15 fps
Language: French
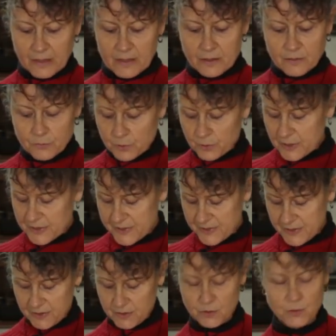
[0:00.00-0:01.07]
et vous le
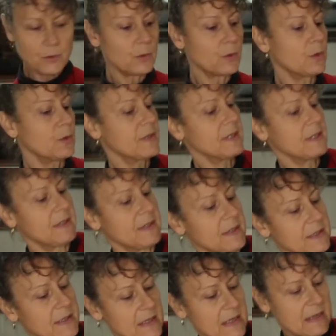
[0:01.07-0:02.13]
laissez de côté
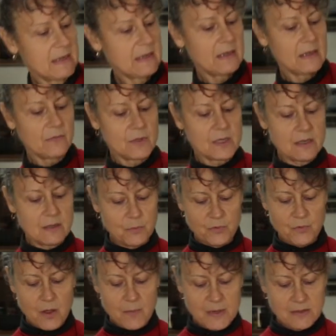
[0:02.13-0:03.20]
et vous allez
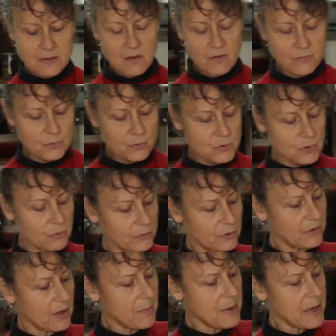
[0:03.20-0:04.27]
pouvoir mettre en fonction
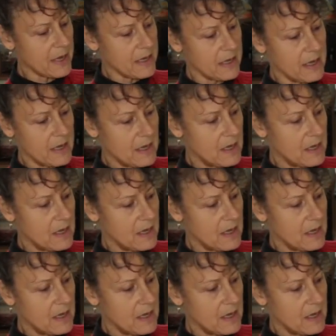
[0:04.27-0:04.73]
votre appareil.